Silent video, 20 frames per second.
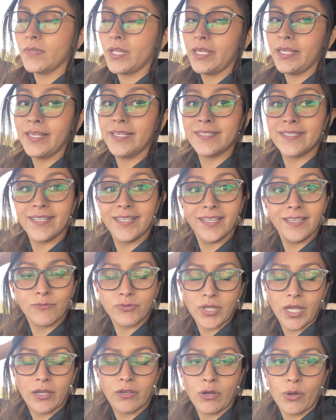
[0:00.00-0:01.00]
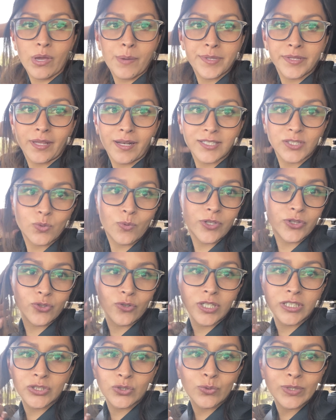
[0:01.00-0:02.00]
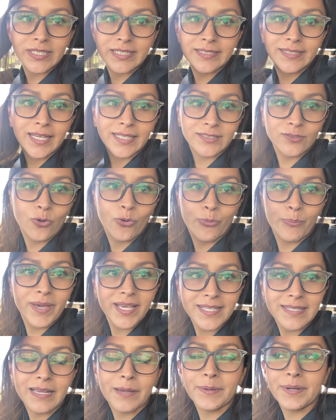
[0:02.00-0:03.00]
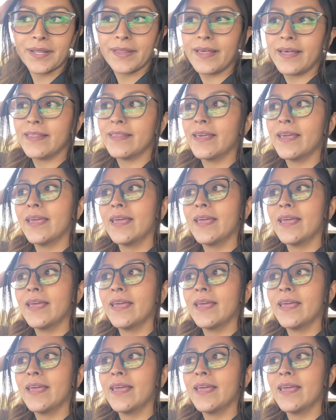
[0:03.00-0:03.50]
Y sí, o sea, obviamente a las 4 horas no estás con mesa, ¿verdad?